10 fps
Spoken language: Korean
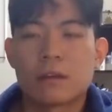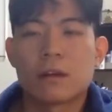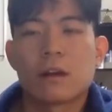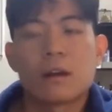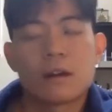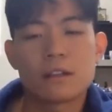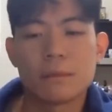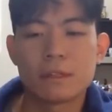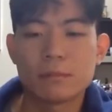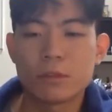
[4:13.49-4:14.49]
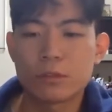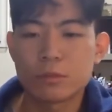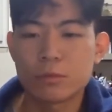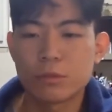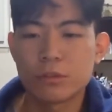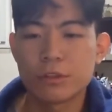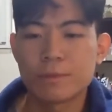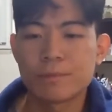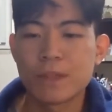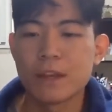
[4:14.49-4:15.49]
그러니까 한 가지 말씀드리고 싶은
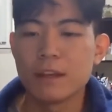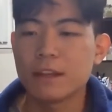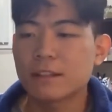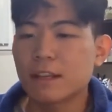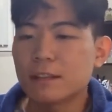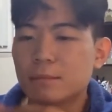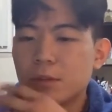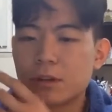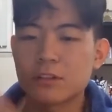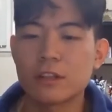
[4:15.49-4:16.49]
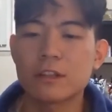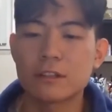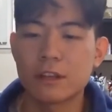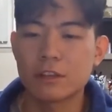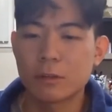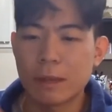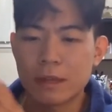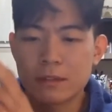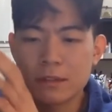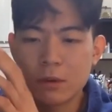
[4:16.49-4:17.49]
거는 일단은 블록체인이란
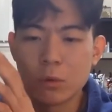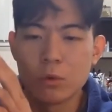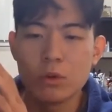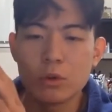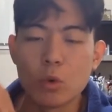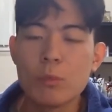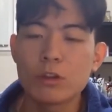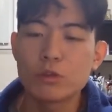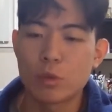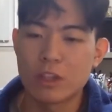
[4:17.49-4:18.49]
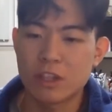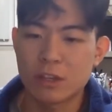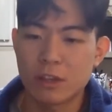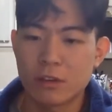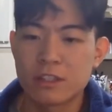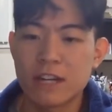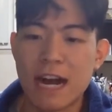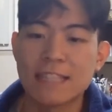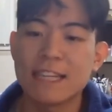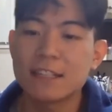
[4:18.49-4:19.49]
데이터베이스에다 올려놓으면은 괜찮아요. 그
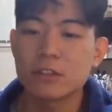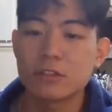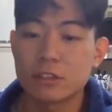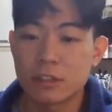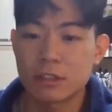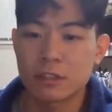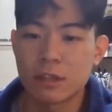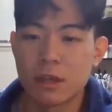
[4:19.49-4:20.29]
안에서는 이제는